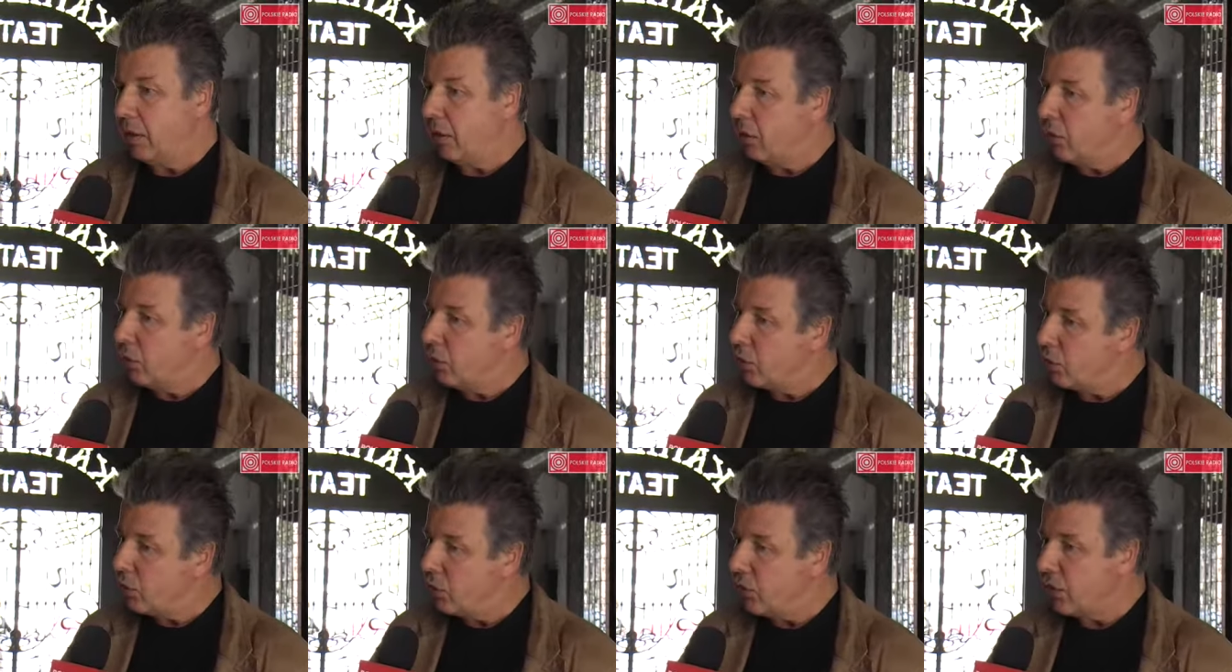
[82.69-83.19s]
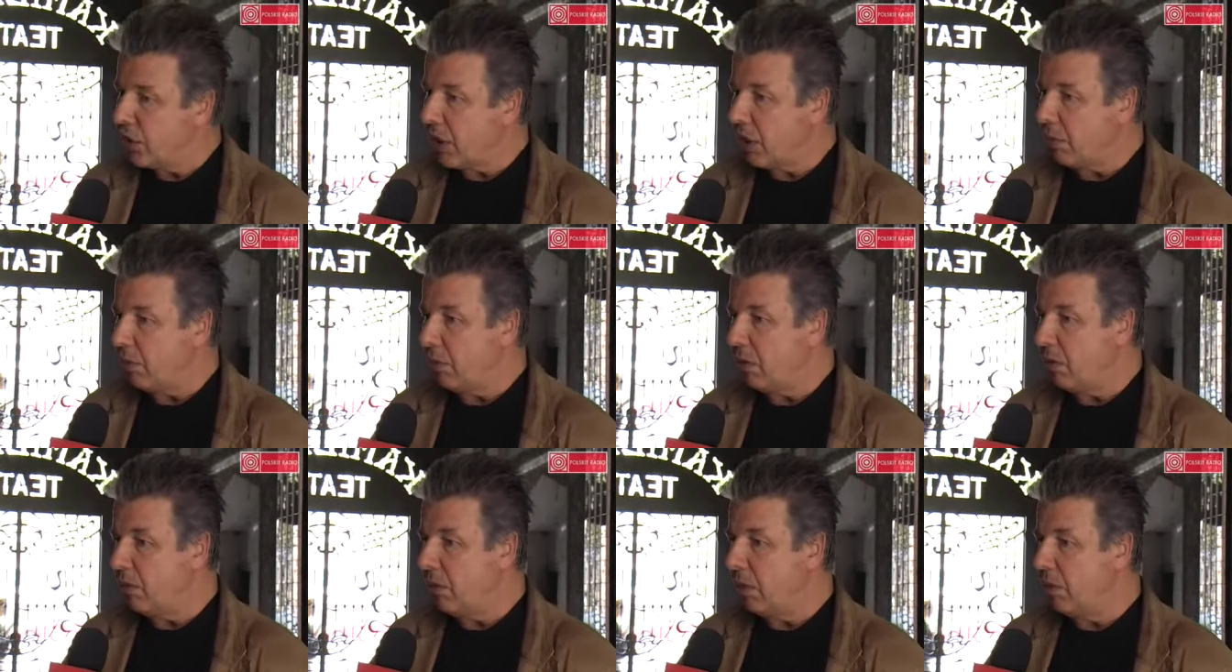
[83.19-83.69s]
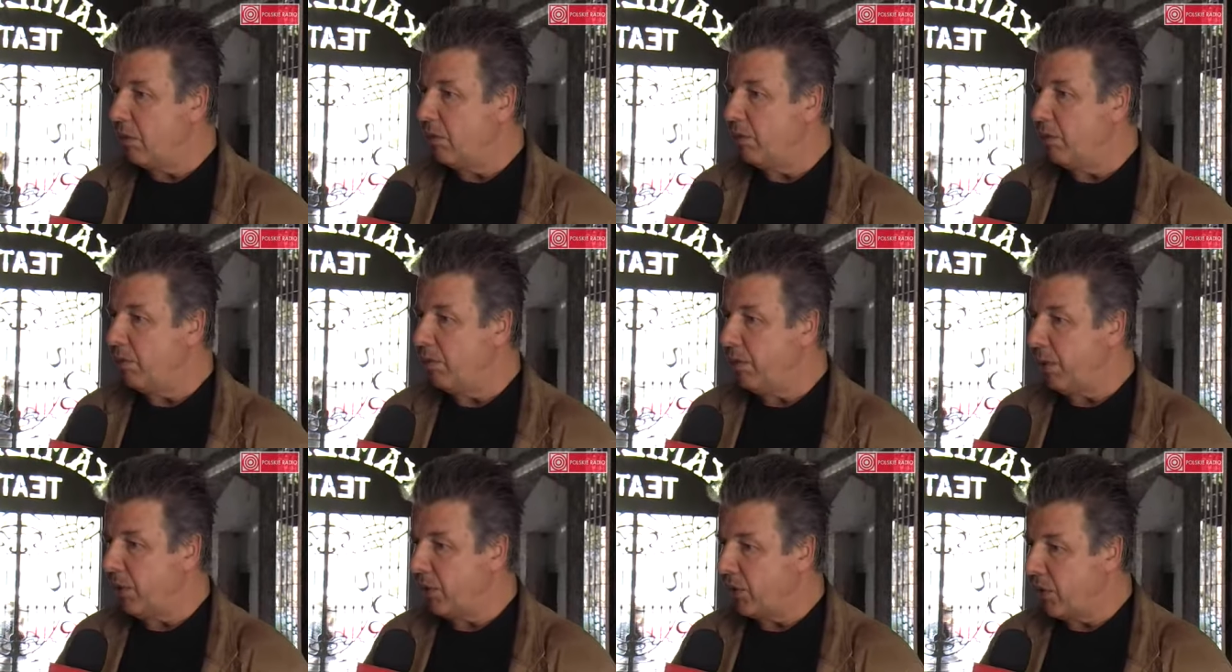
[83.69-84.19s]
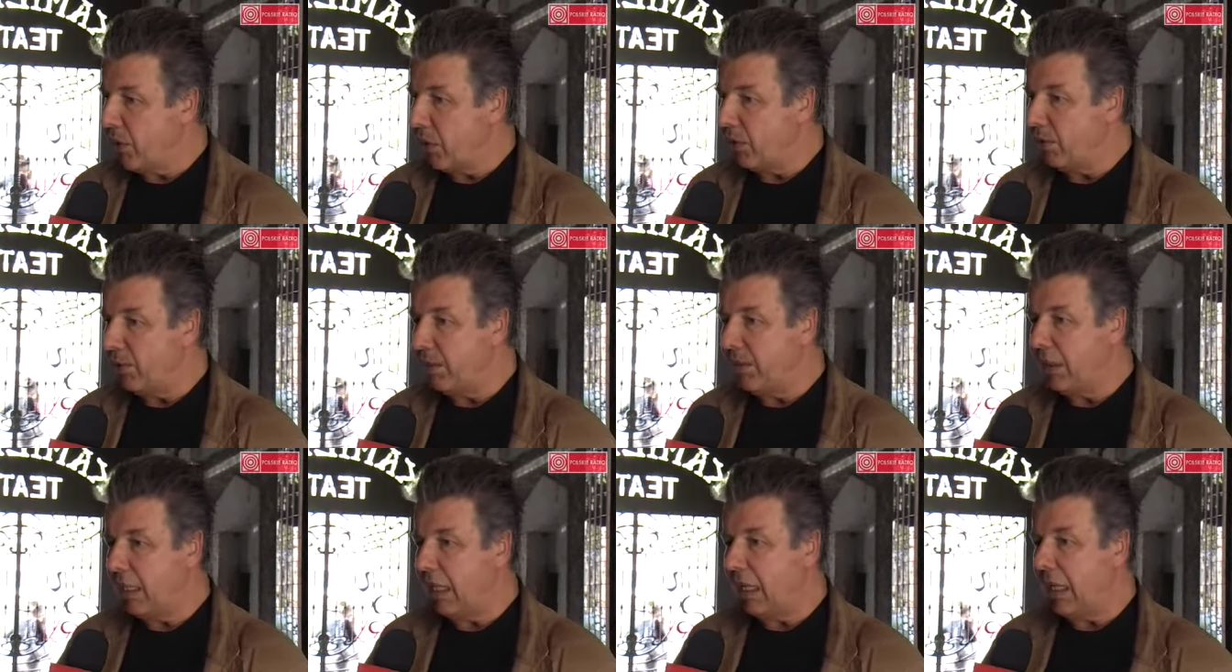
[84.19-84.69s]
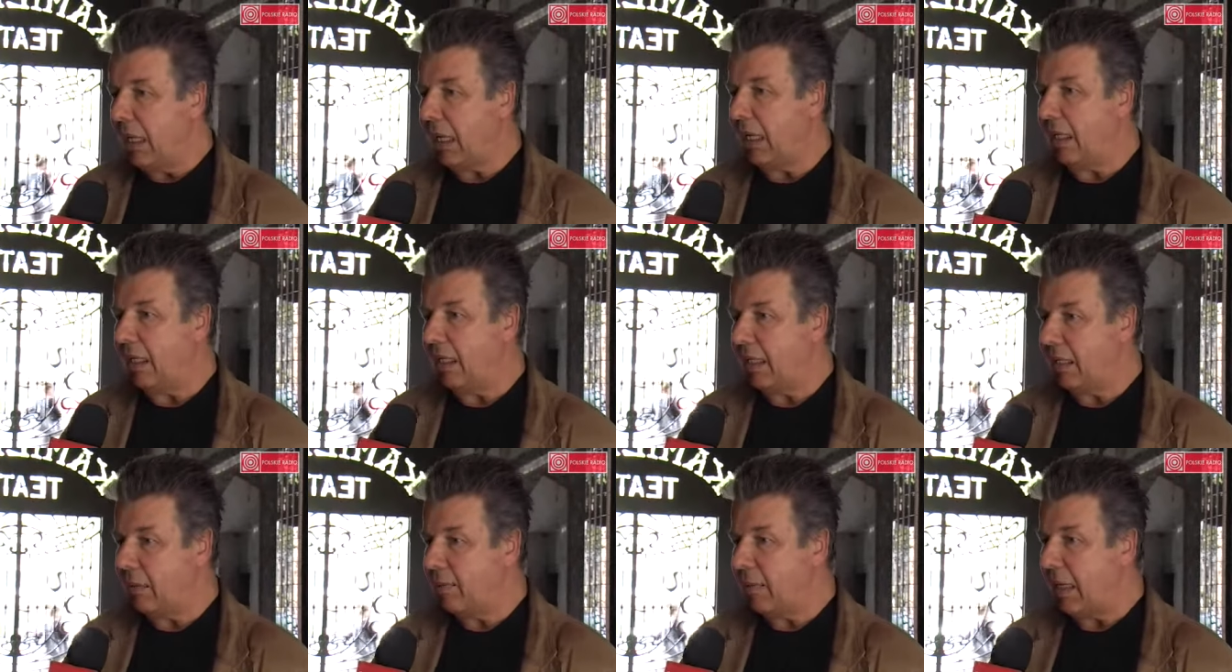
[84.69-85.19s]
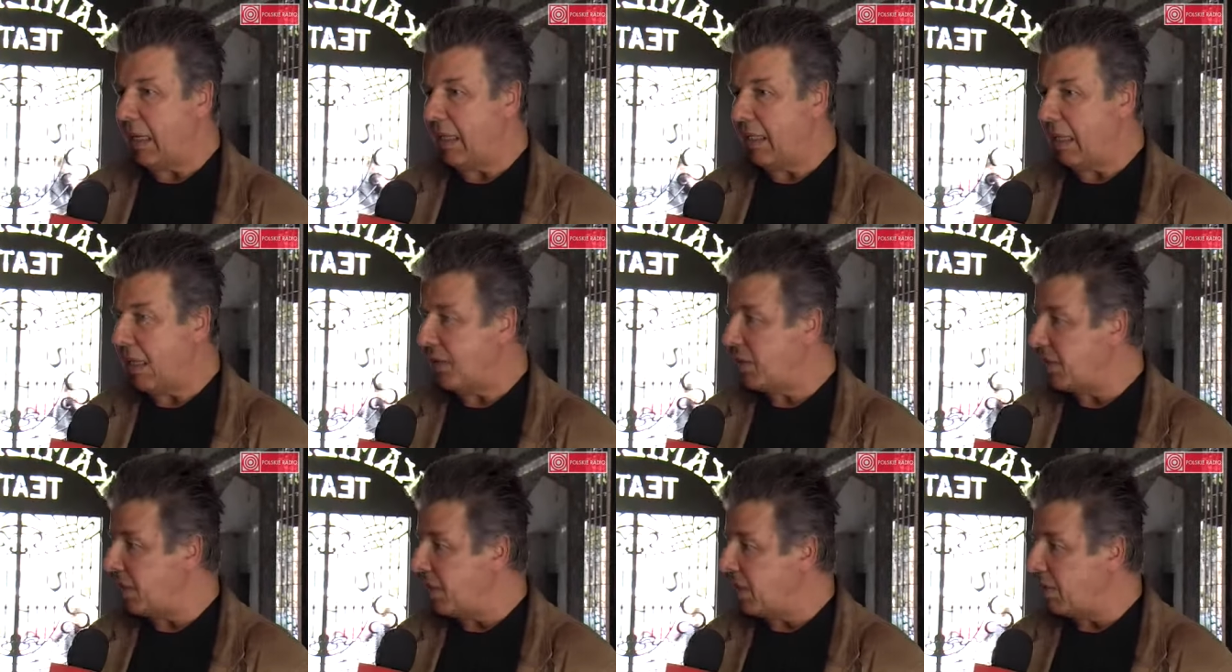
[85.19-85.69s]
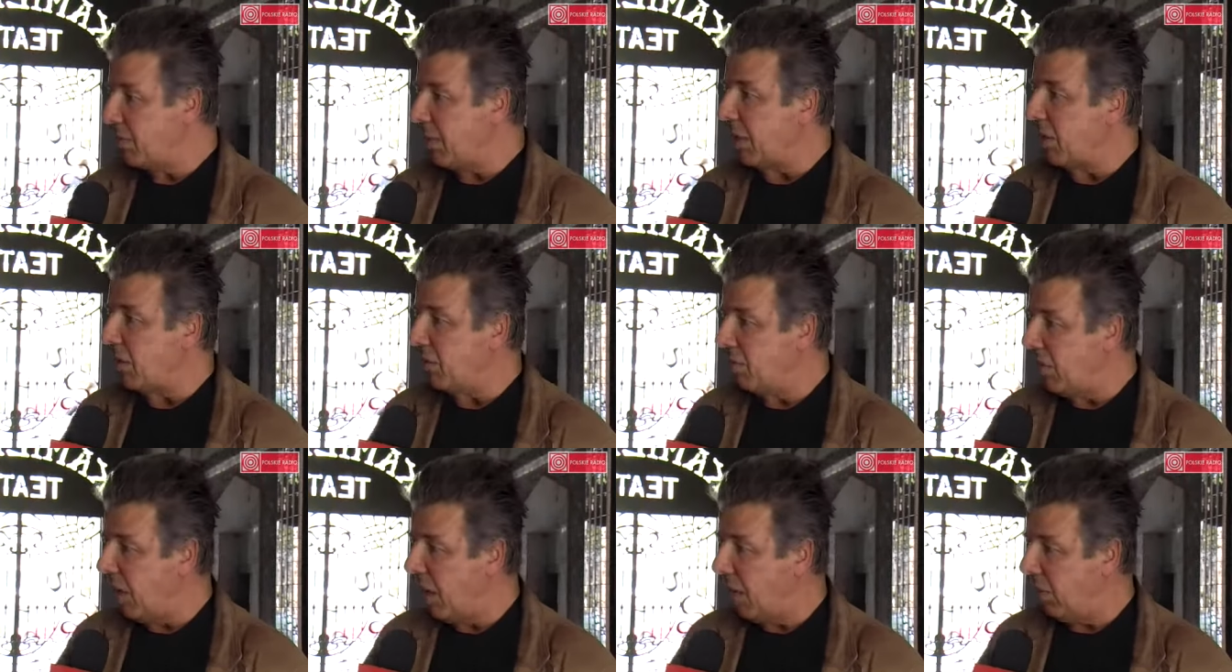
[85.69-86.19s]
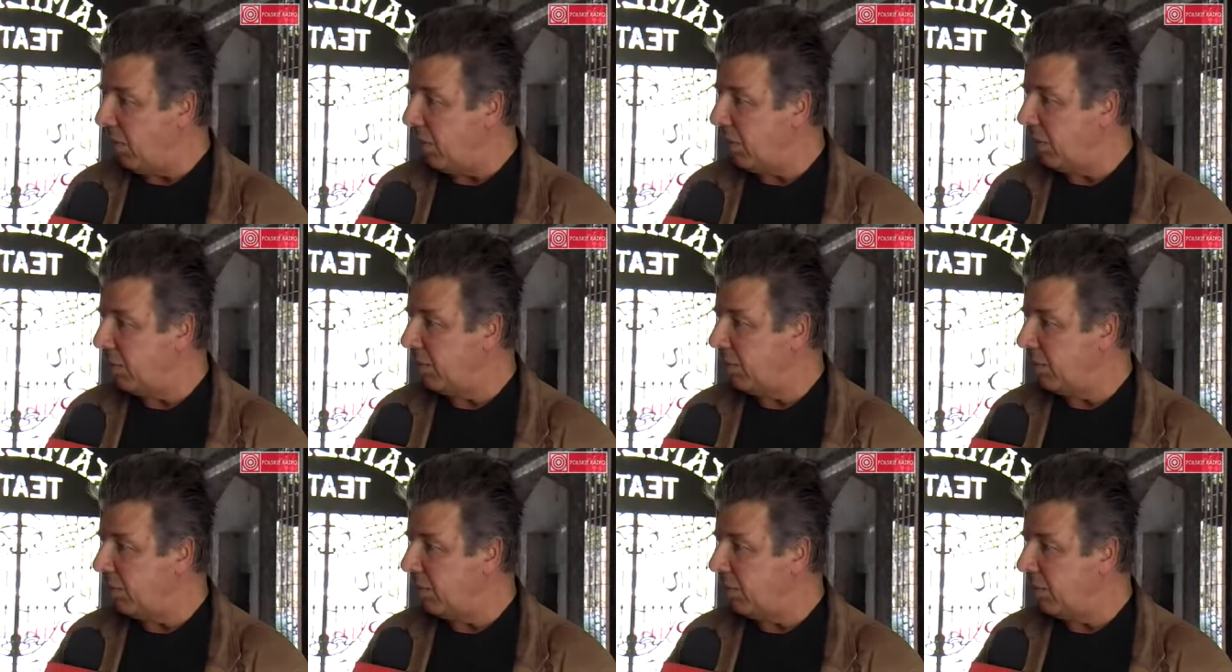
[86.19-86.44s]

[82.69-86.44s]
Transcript: uczucia były podobne, ale chyba inaczej smakowały.